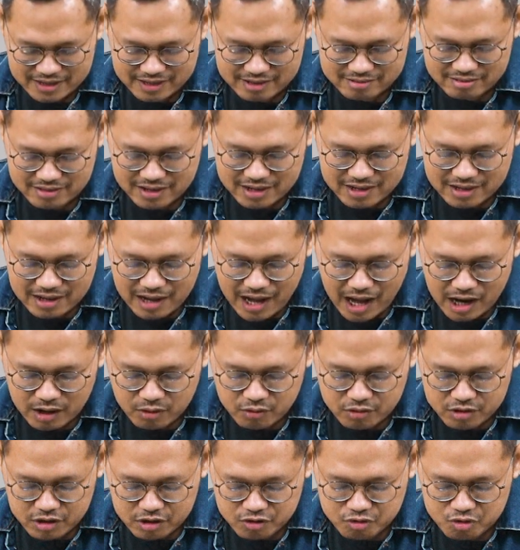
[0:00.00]
Ketika
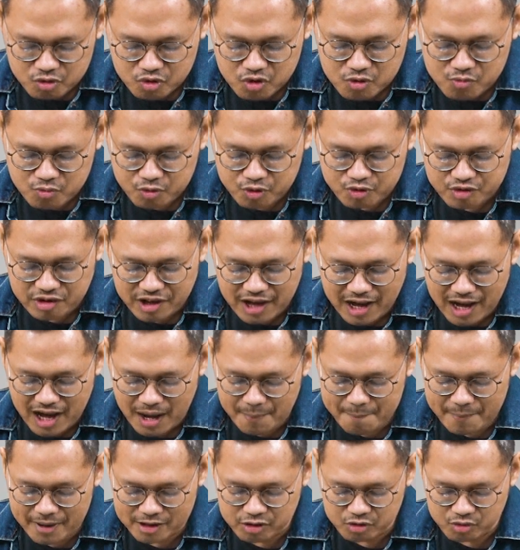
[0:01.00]
aku disuruh Musa
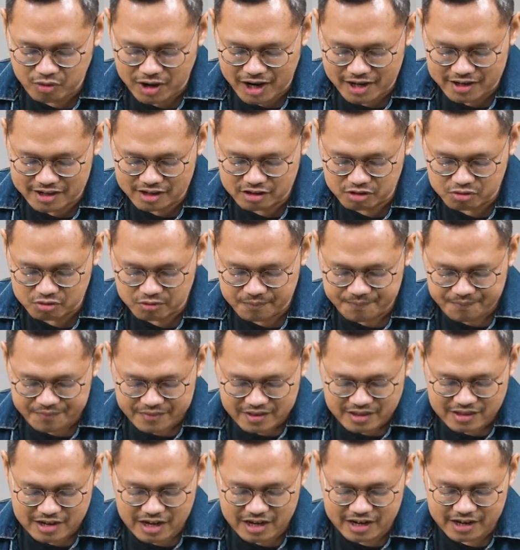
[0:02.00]
hamba Tuhan itu
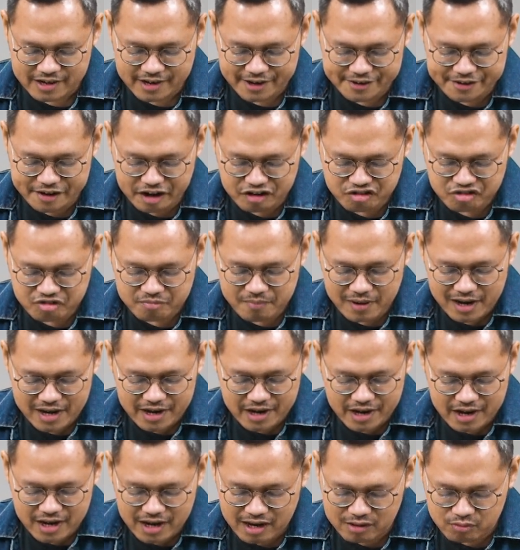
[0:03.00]
dari Kadesh
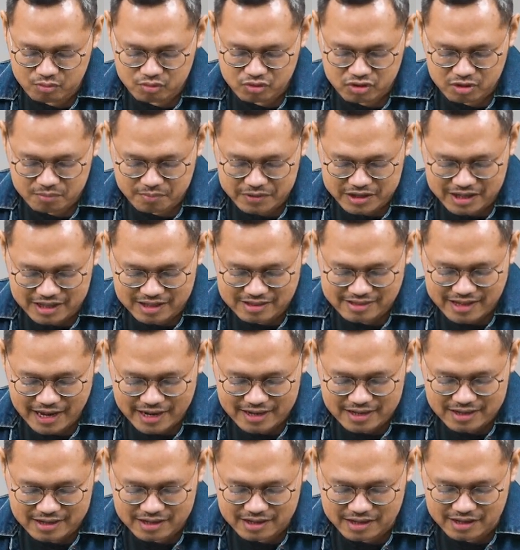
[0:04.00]
Barnea untuk
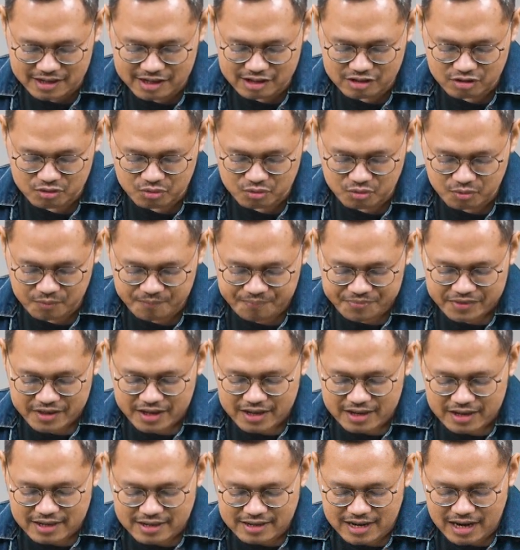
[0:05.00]
mengintai negeri itu,
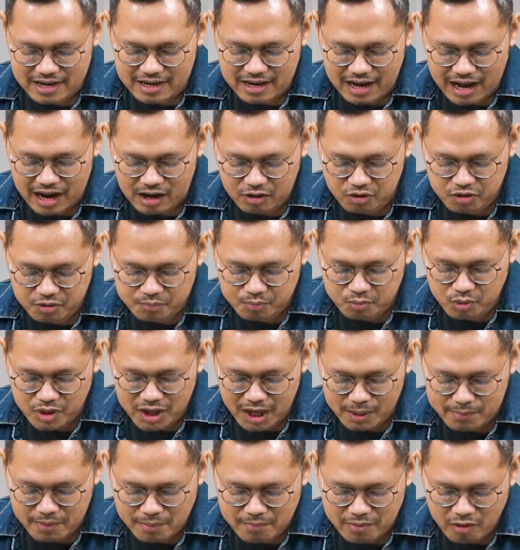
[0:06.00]
dan aku
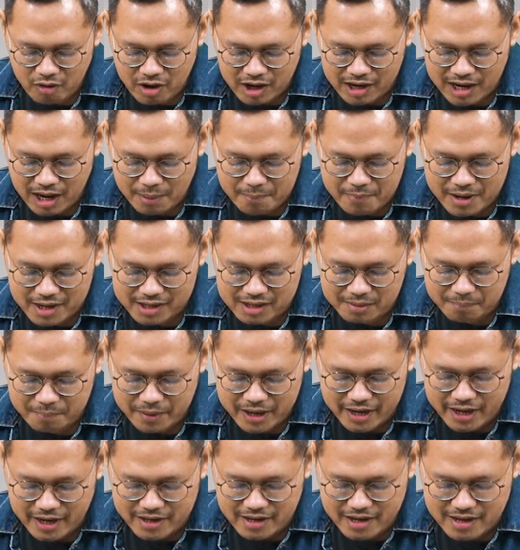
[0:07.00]
pulang membawa kabar
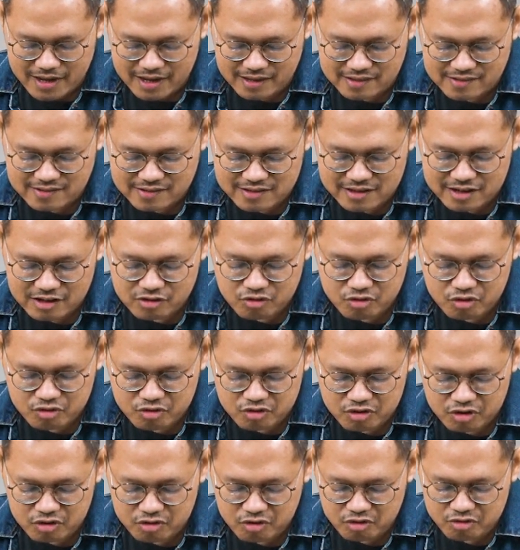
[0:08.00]
kepadanya yang
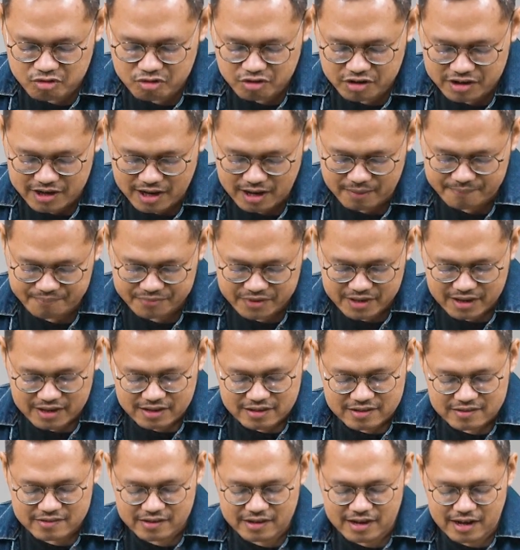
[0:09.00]
sejujur-jujurnya.
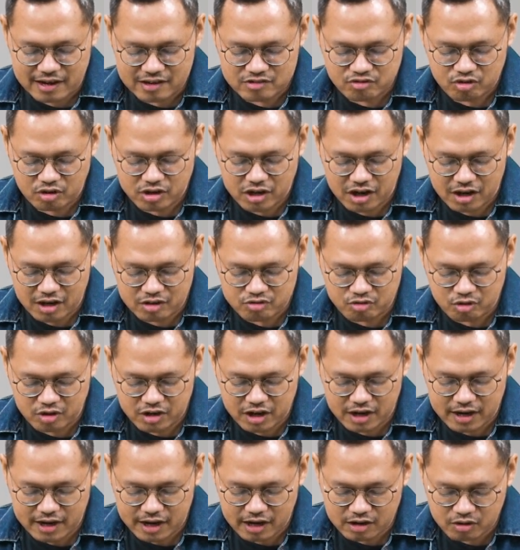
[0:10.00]
Sedang
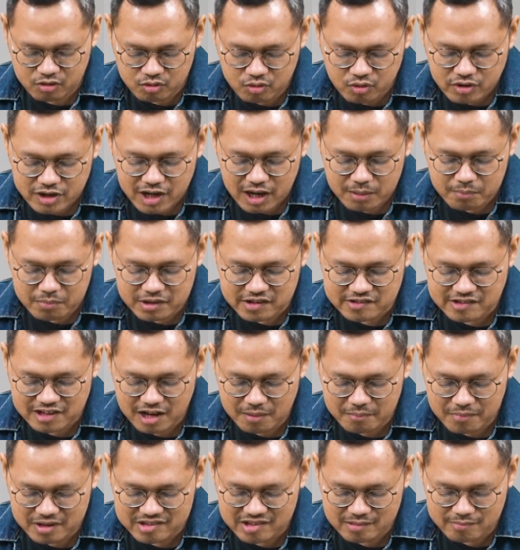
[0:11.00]
saudara-saudaraku yang
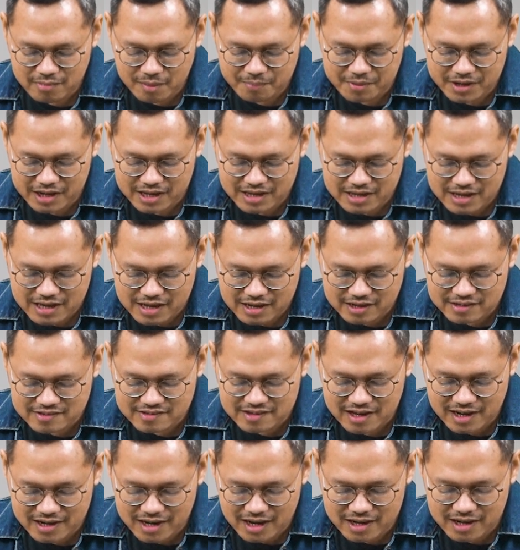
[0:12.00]
bersama-sama pergi ke
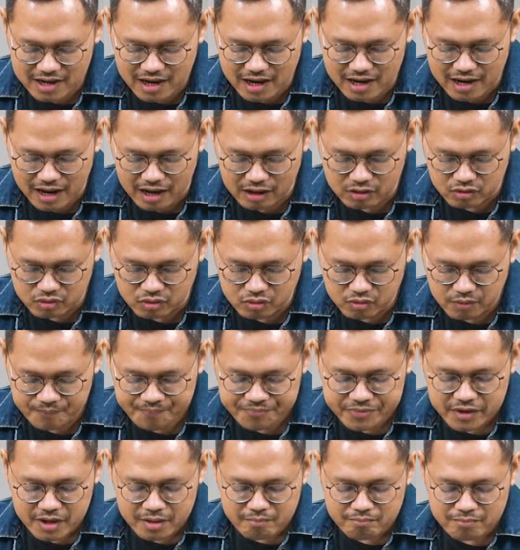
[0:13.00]
sana dengan aku
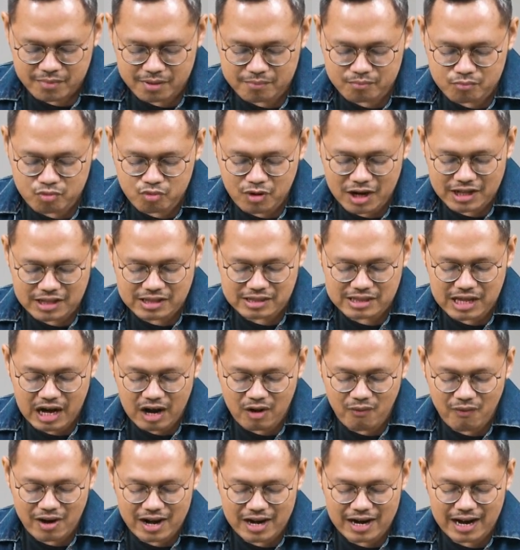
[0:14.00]
membuat
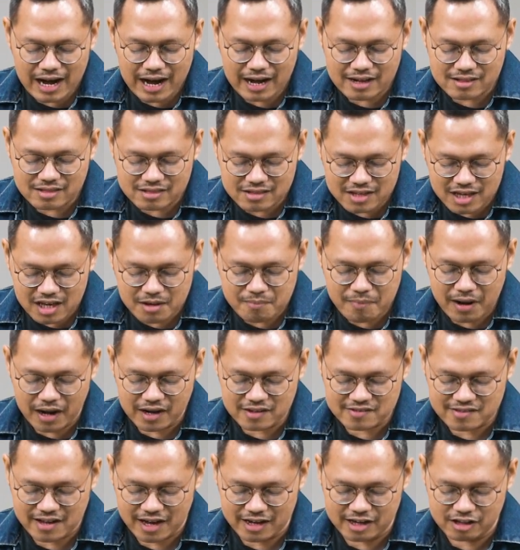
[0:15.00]
tawar hati
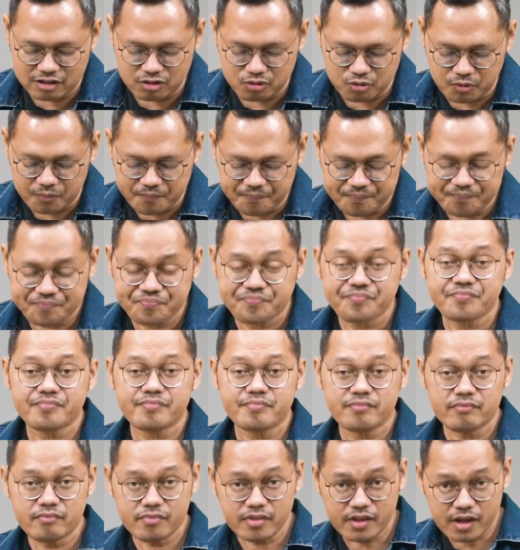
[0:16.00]
bangsa itu
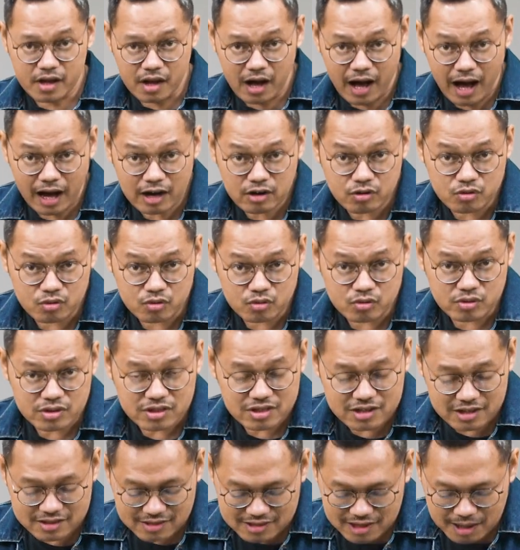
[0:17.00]
Aku
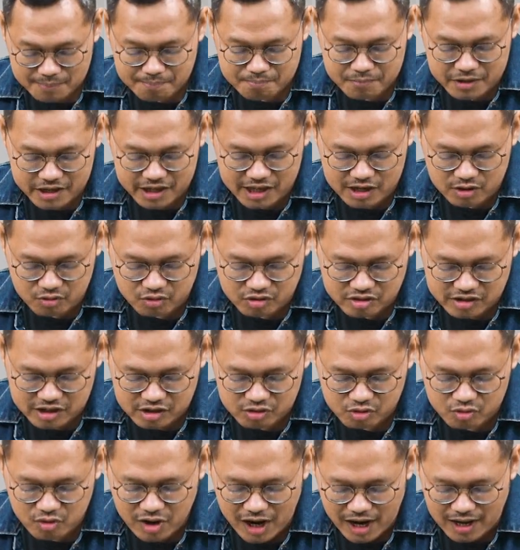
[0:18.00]
tetap mengikuti
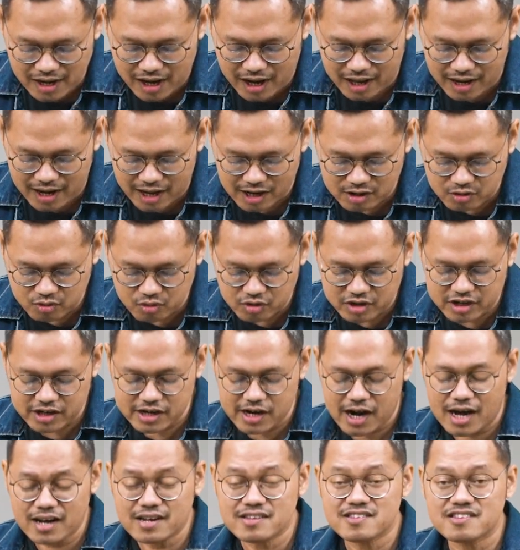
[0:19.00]
Tuhan Allahku
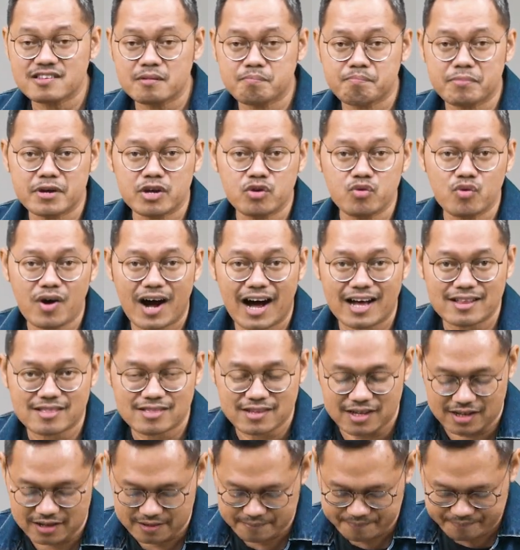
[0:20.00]
dengan sepenuh
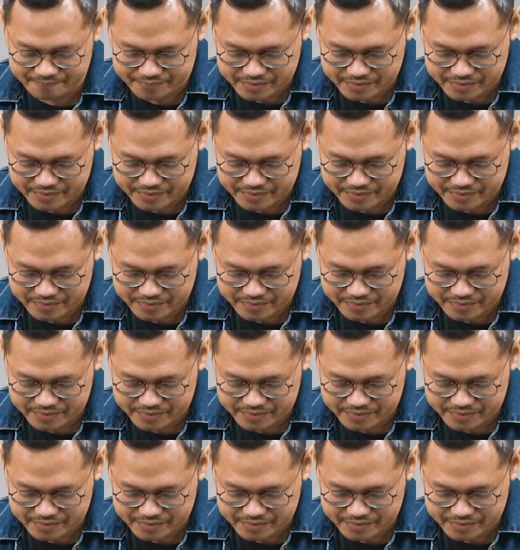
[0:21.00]
hati.